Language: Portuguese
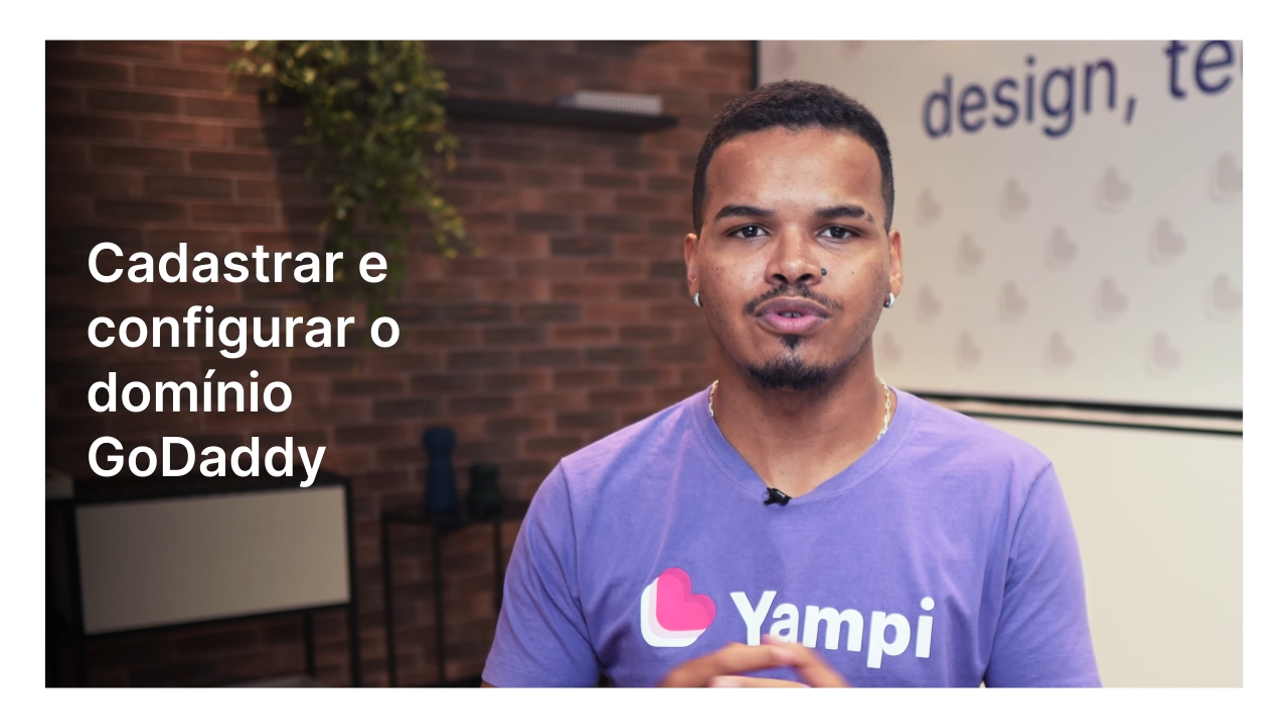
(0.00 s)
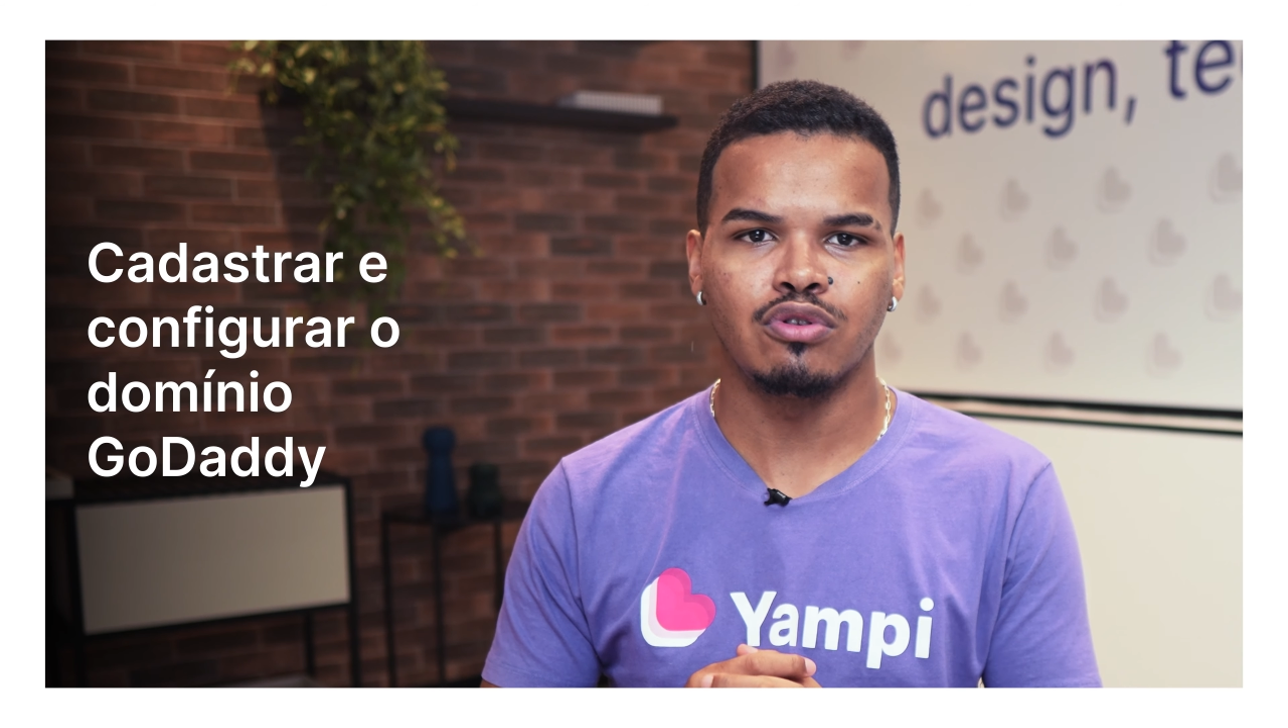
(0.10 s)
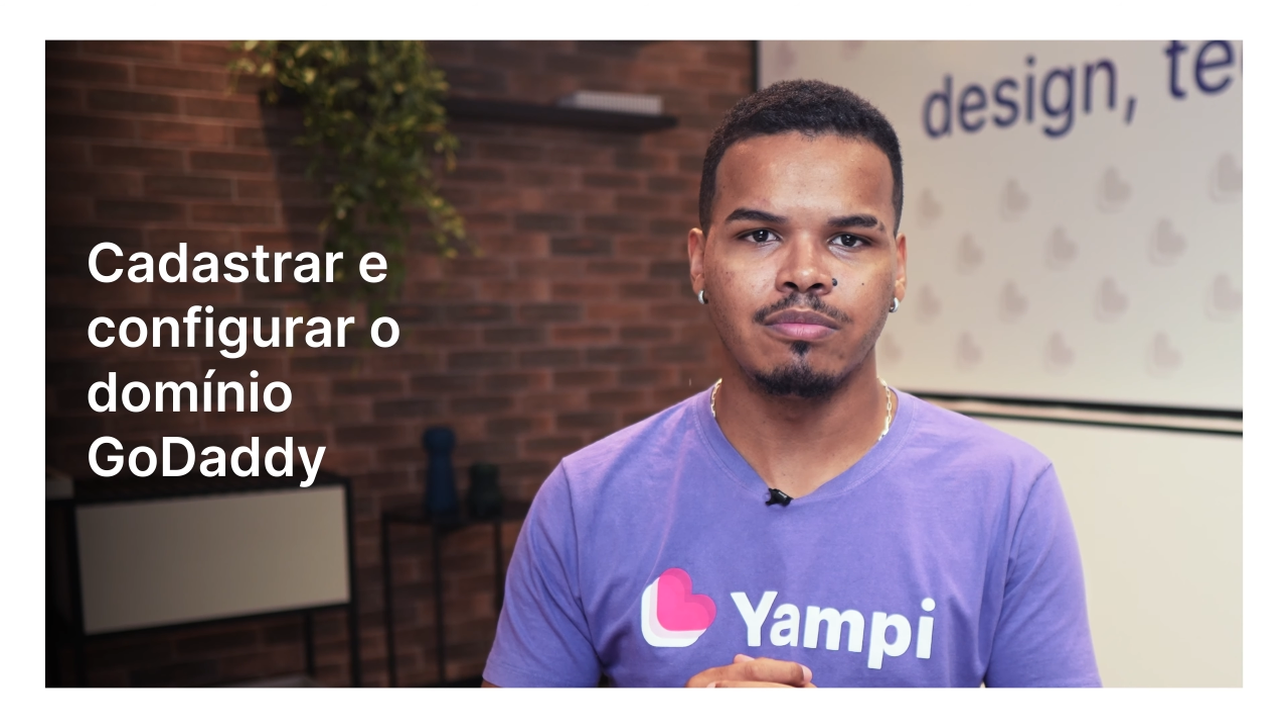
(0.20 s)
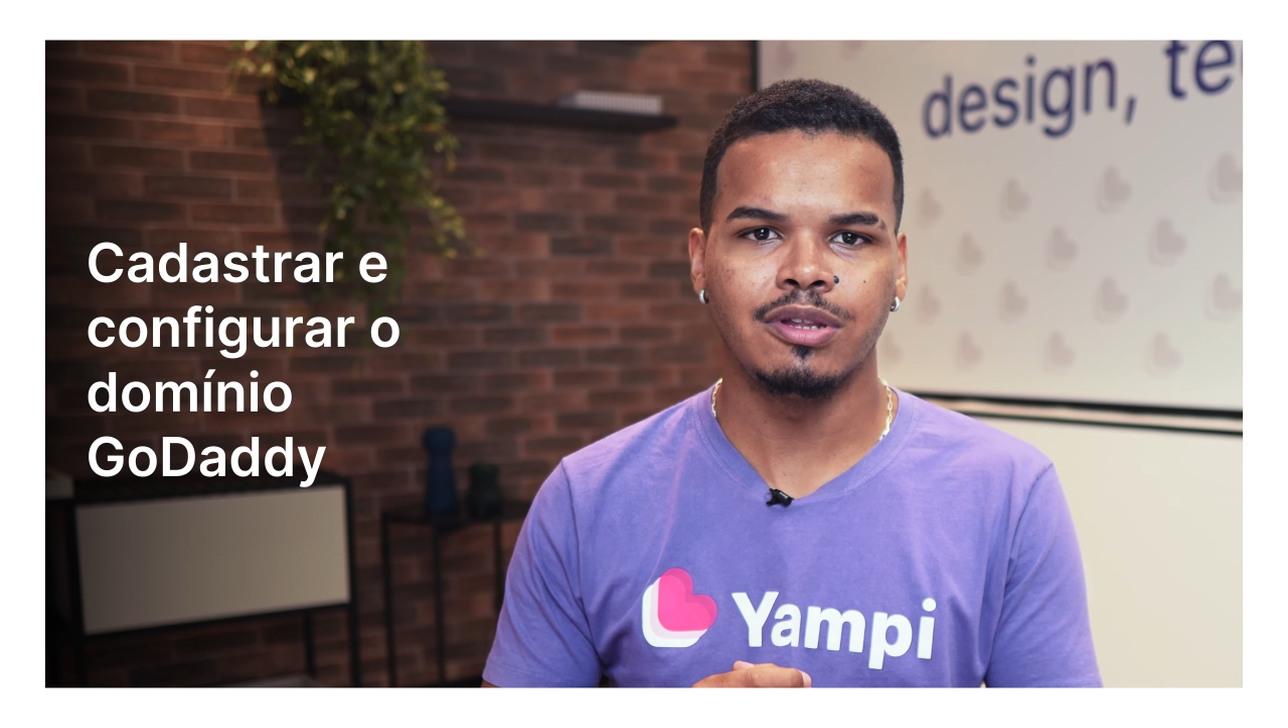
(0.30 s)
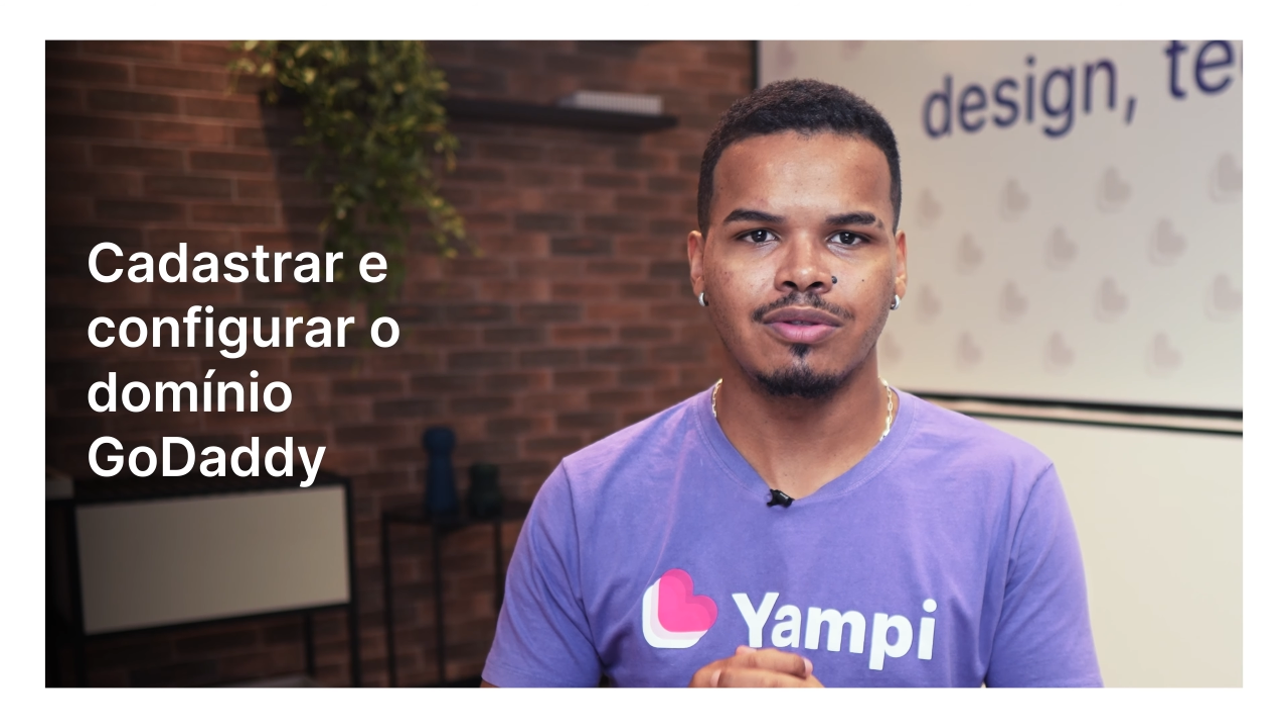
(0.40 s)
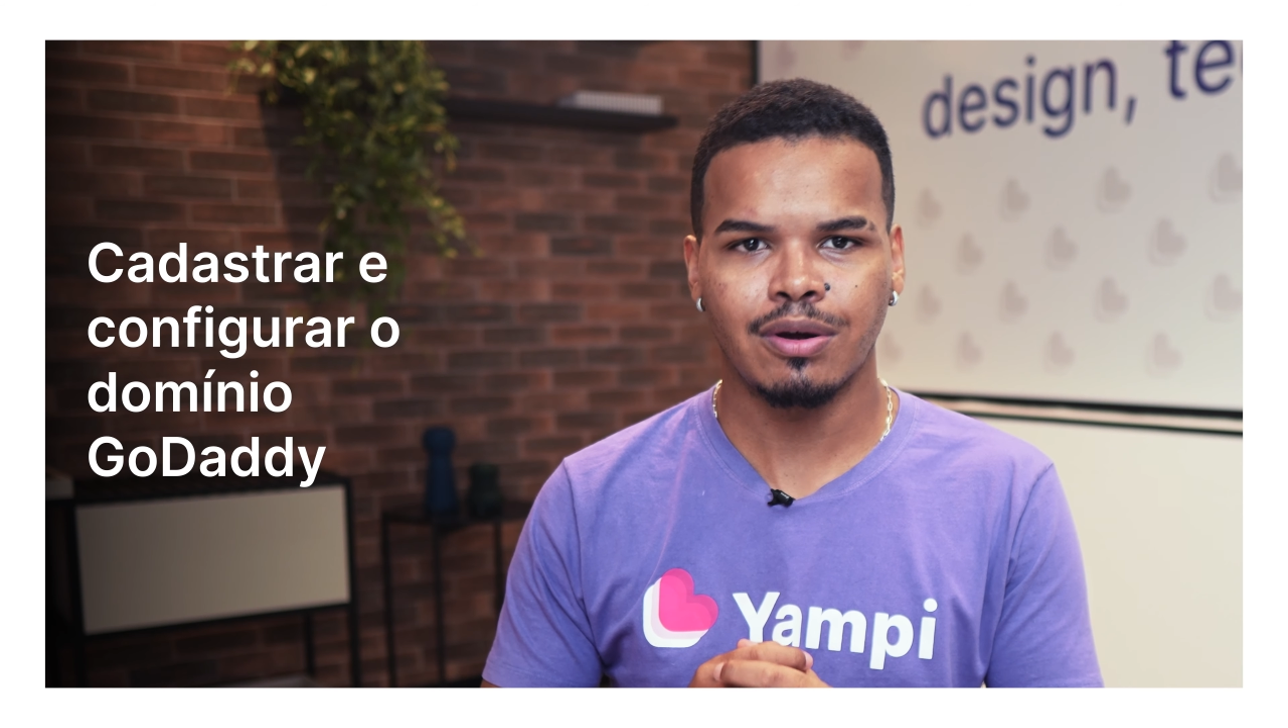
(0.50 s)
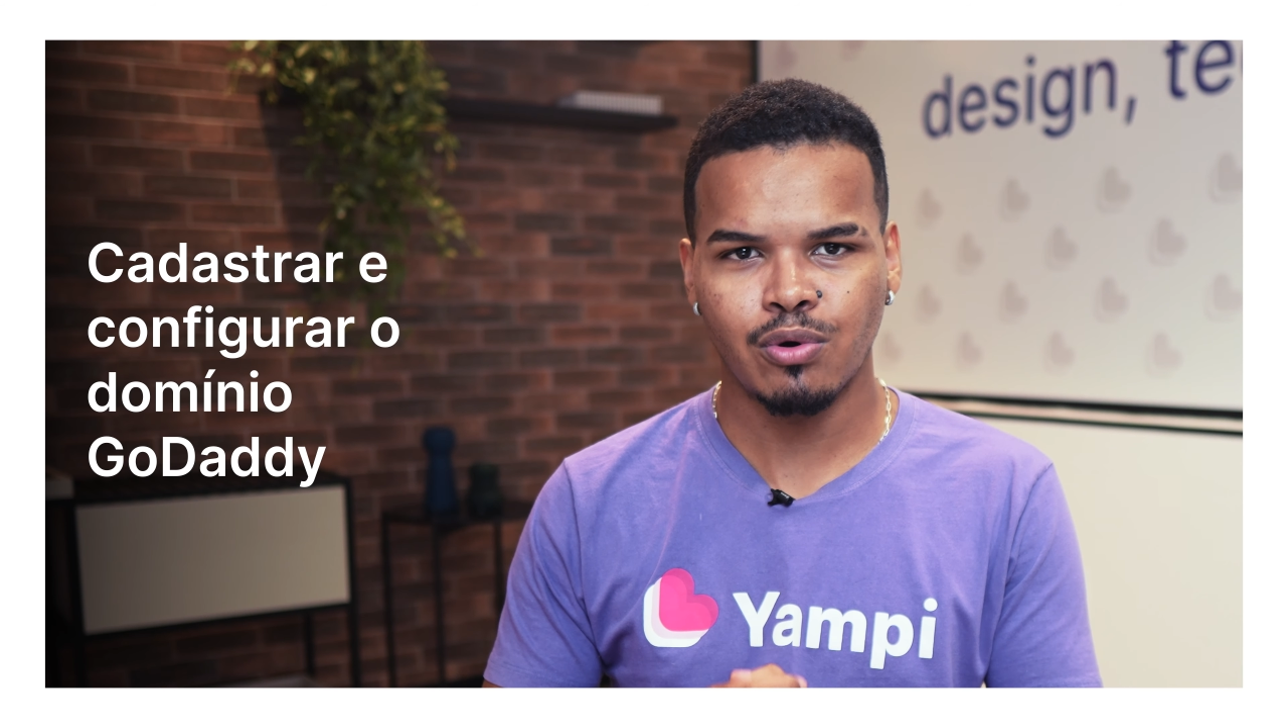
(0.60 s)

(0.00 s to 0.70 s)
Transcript: o seu domínio